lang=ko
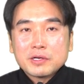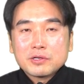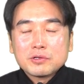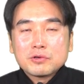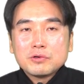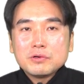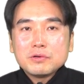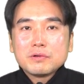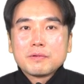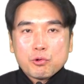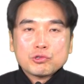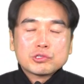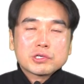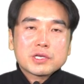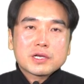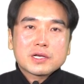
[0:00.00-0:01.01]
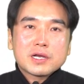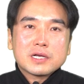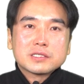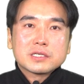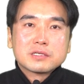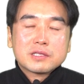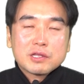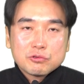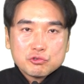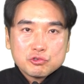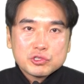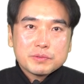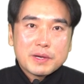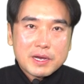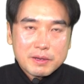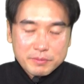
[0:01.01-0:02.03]
그리고 본청약까지 그대로
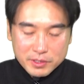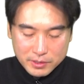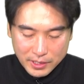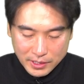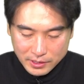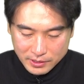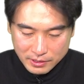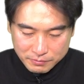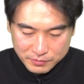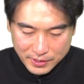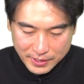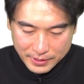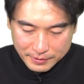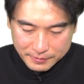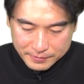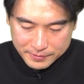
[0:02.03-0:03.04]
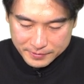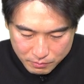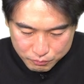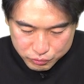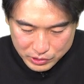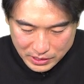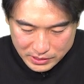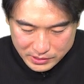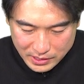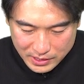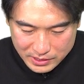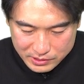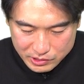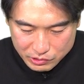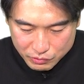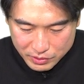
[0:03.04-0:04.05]
유지만 하면 되기 때문에 부산
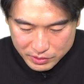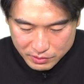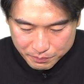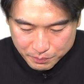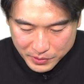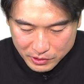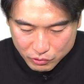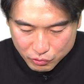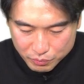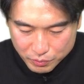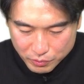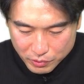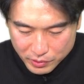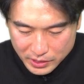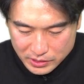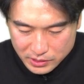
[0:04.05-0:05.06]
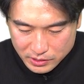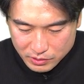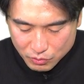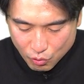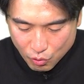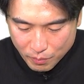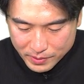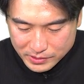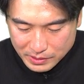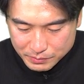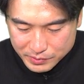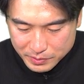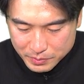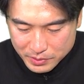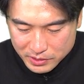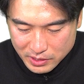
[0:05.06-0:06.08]
장안지구에는 B2 블록에 짓는
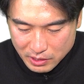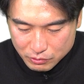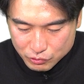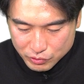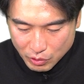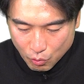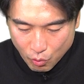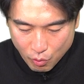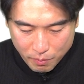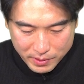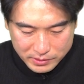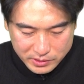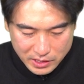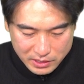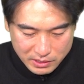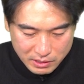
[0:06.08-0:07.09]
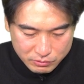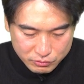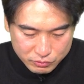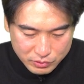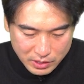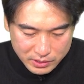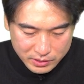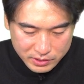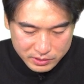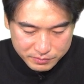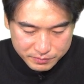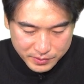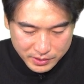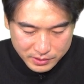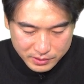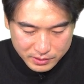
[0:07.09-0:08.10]
531가구 중에 504가구가
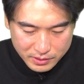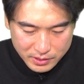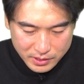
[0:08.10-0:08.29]
이르면